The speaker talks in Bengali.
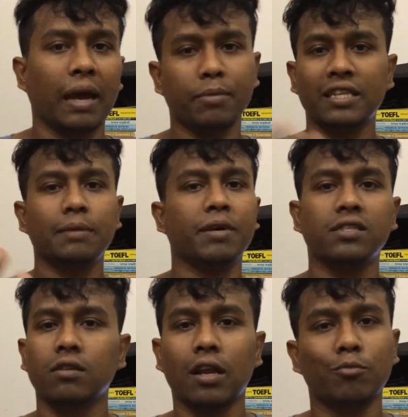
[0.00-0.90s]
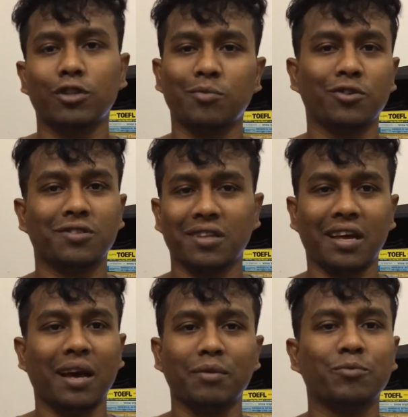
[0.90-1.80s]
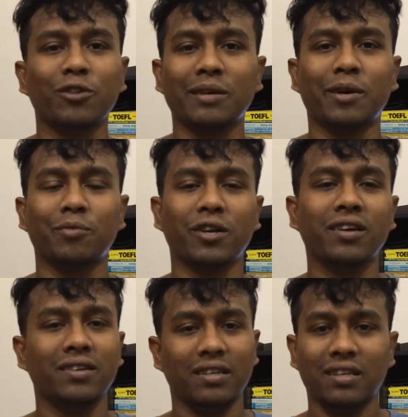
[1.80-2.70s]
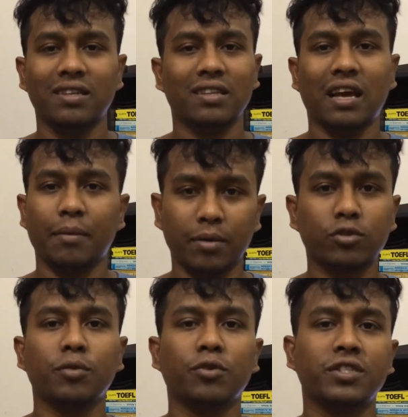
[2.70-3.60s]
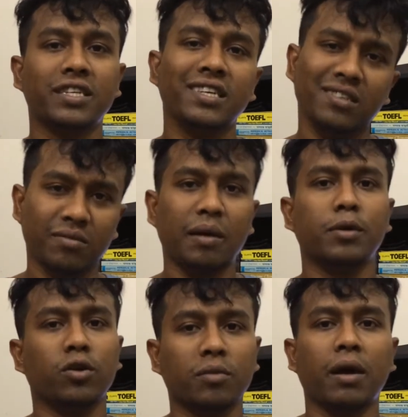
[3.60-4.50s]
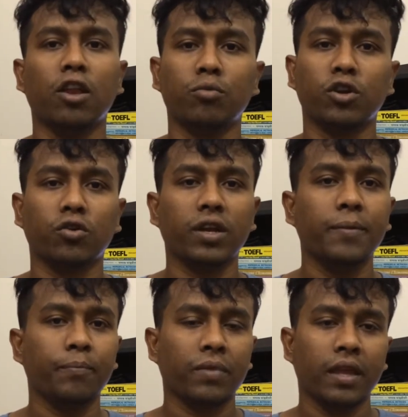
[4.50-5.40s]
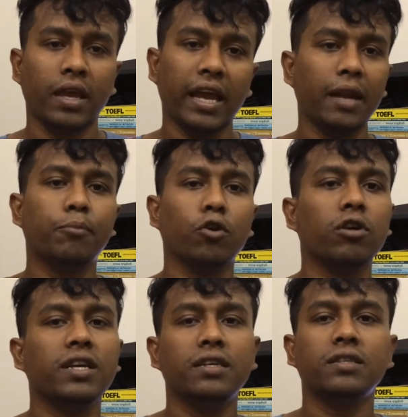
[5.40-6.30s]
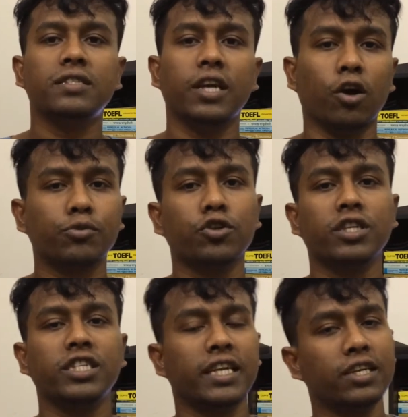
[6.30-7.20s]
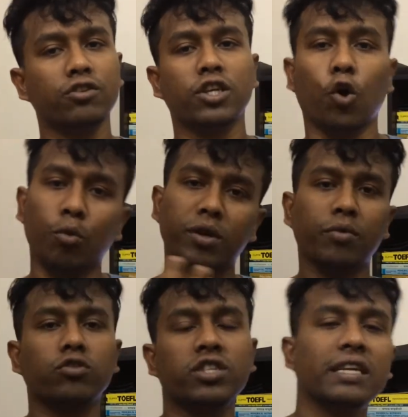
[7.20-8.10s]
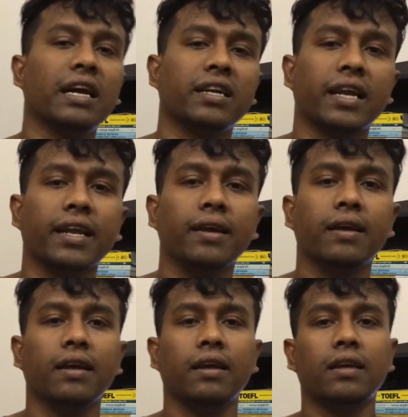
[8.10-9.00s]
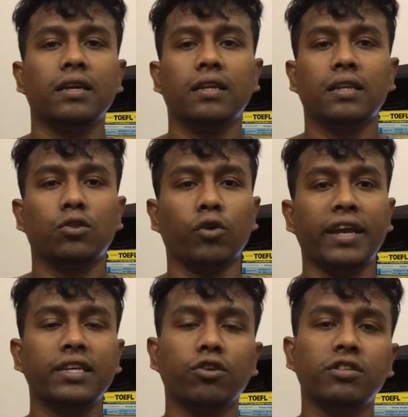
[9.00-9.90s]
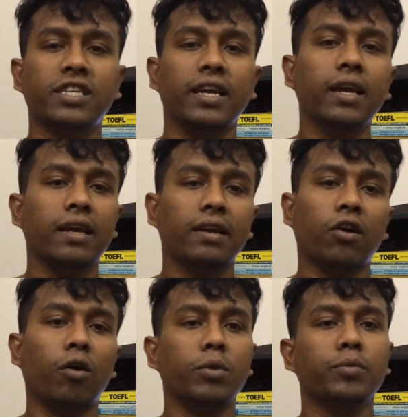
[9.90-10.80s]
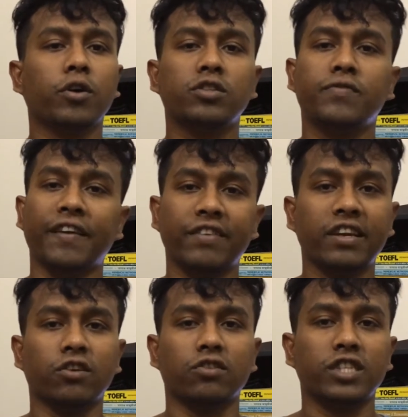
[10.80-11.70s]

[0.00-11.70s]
আপনাদের পার্সোনাল মতামত আমি বলতে পারবো না আমার মতামত যেটি আমি অনেক ভালো মনে করি এরপর যে অপশনটি সেটি হচ্ছে অমনিবক্সেরই আন্ডারে এটি হচ্ছে অমনিবক্স ফেভিকন